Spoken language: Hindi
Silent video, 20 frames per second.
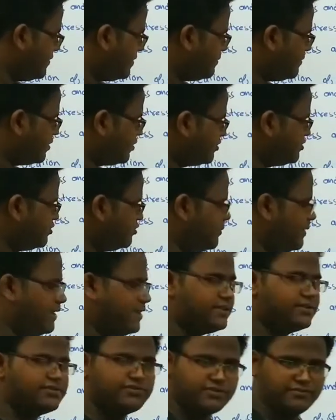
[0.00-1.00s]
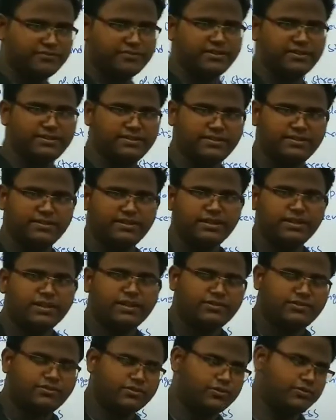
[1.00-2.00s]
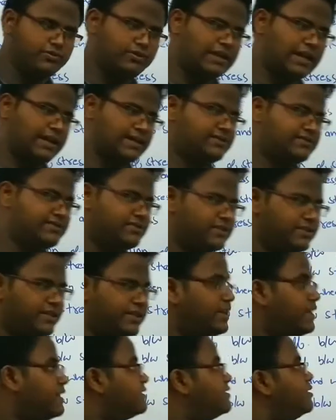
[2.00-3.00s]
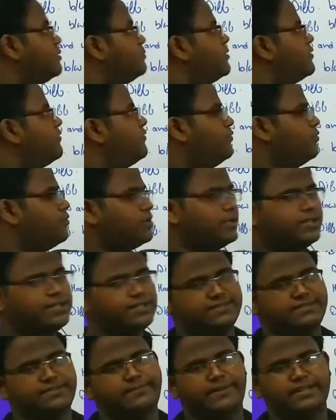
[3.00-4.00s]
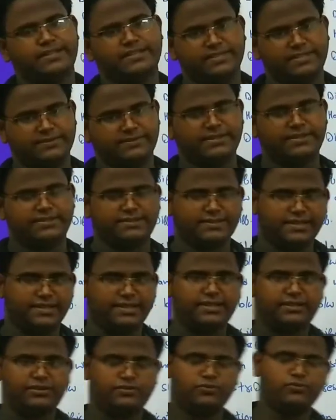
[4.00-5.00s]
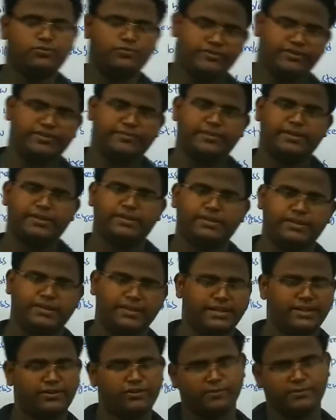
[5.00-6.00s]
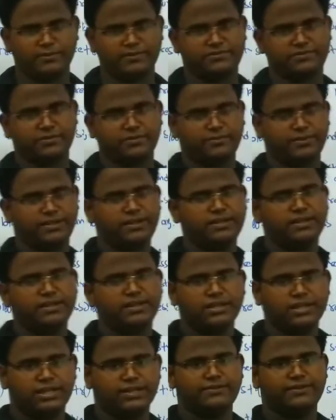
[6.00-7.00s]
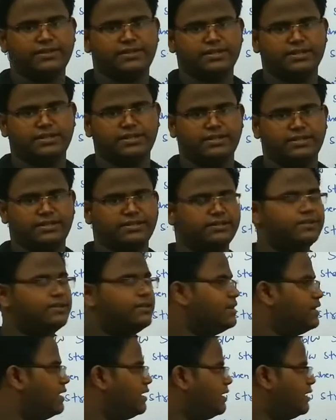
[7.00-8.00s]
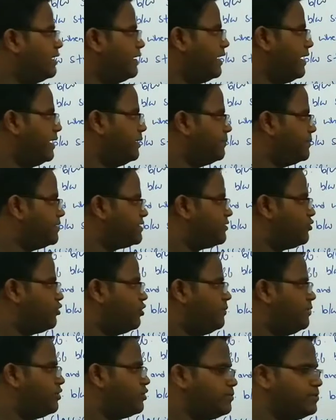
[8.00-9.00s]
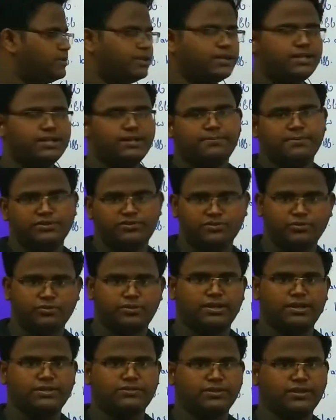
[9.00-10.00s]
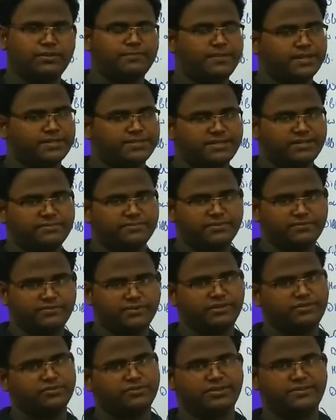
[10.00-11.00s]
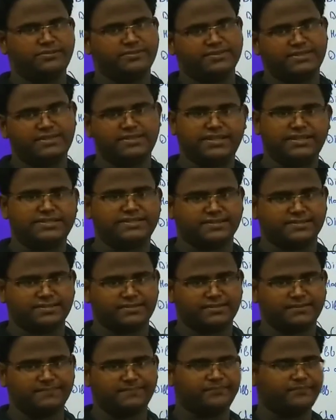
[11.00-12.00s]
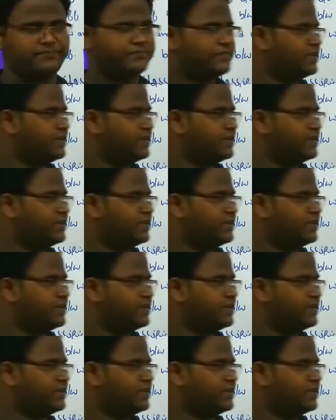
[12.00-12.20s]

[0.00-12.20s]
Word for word: फिर हमने कुछ न्यूमेरिकल सॉल्व करे थे तो लास्ट ये लेक्चर नंबर फोर है इससे पहले जितने भी थ्री टू वन में इन टॉपिक्स को हमने कवर कर लिया है इनमें से कोई भी टॉपिक अगर आपको छूट रहा है तो आप लेक्चर नंबर वन टू थ्री में से देख सकते हैं